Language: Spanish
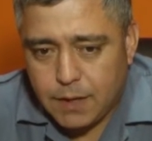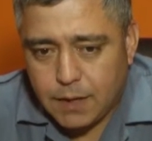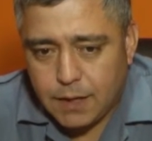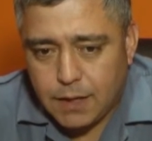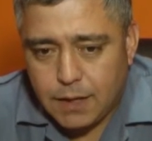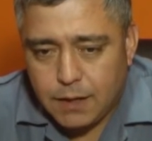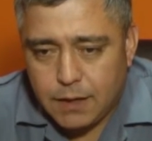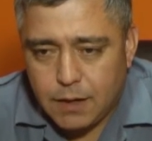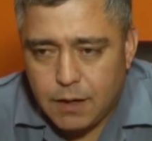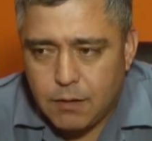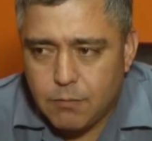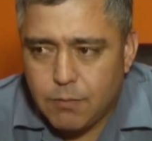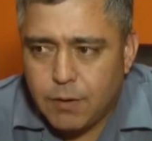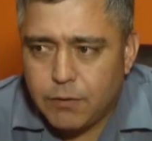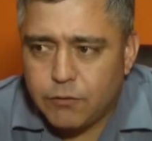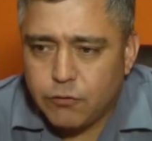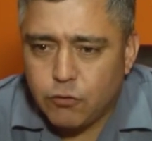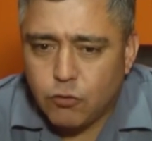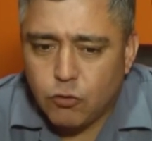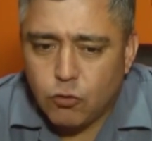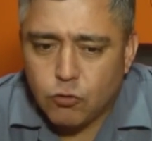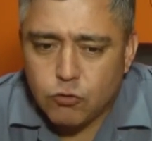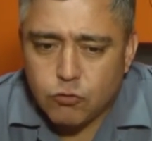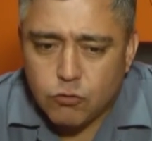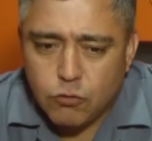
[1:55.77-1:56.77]
acá en el
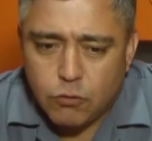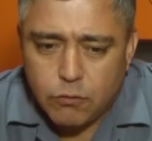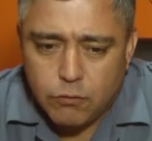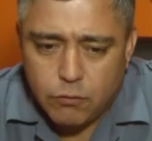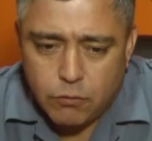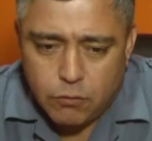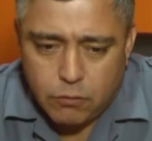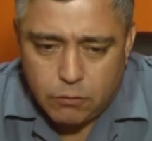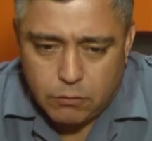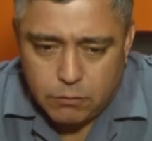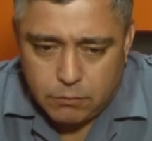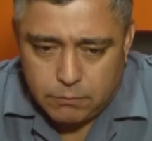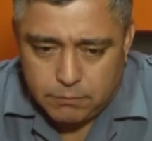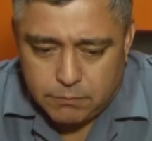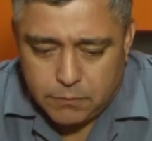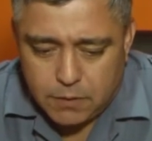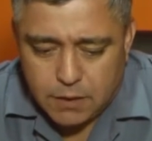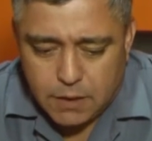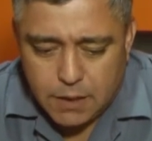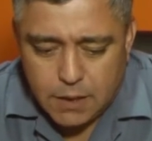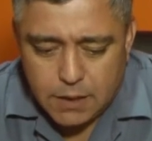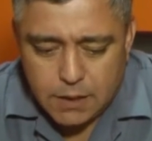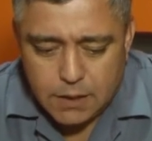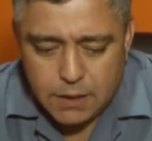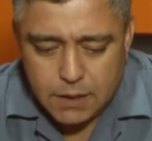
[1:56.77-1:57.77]
barrio Los Hornos,
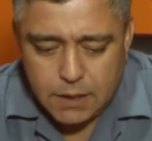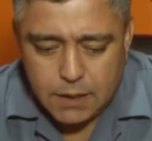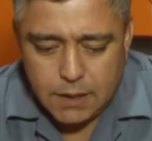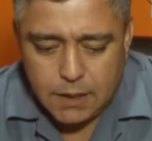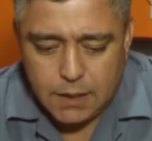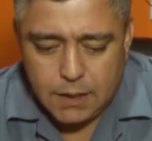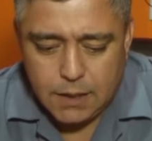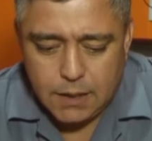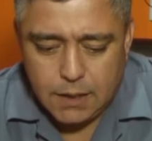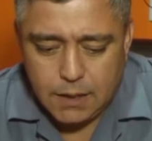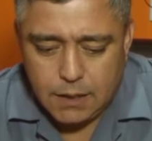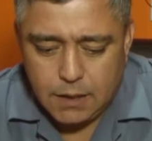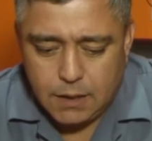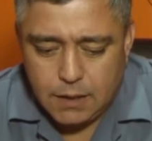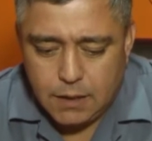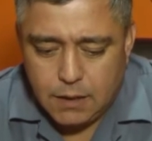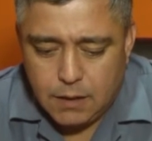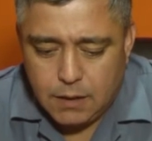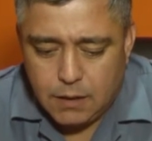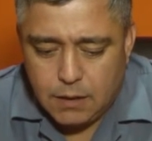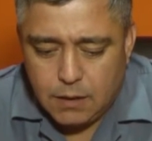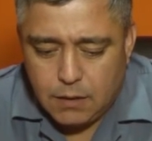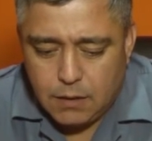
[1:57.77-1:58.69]
calle